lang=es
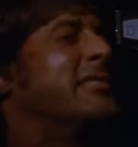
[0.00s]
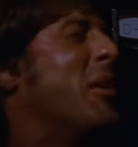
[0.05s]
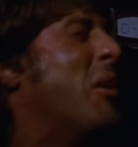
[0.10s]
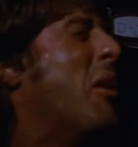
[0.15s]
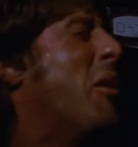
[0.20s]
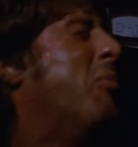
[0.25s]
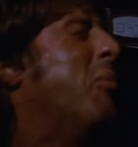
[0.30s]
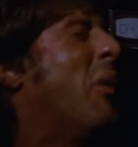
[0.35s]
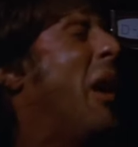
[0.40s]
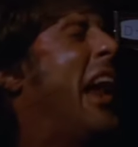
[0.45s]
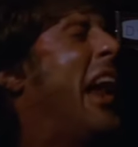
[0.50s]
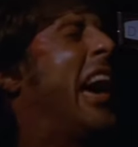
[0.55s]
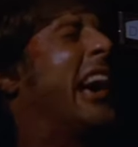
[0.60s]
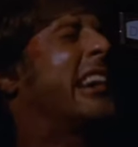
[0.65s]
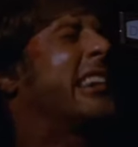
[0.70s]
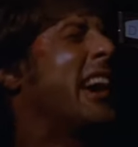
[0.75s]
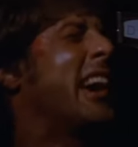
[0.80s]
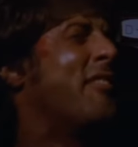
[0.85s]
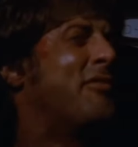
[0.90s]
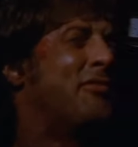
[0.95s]
sus
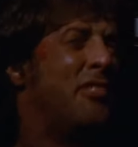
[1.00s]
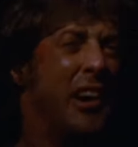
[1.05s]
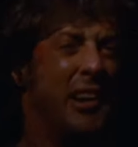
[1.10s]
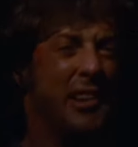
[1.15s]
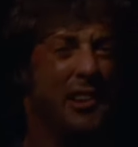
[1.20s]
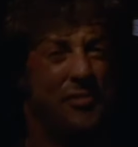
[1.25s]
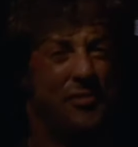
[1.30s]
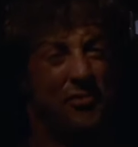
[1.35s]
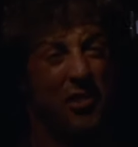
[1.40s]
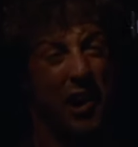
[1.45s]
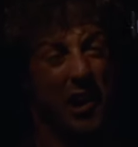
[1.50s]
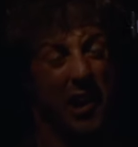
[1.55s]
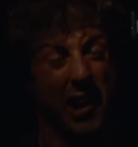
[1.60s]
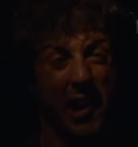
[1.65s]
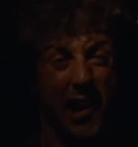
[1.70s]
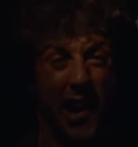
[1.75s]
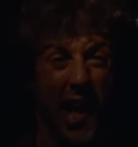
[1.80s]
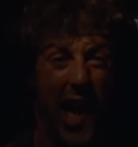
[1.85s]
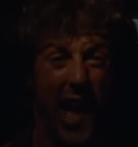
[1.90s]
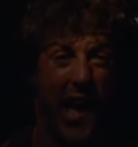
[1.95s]
malditas
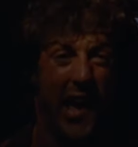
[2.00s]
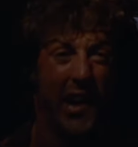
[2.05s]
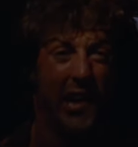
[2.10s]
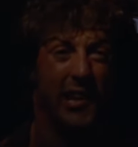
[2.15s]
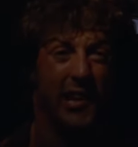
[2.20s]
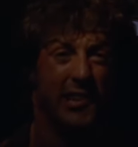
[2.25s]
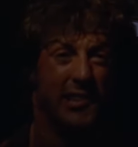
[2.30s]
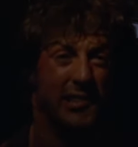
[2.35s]
piernas, no.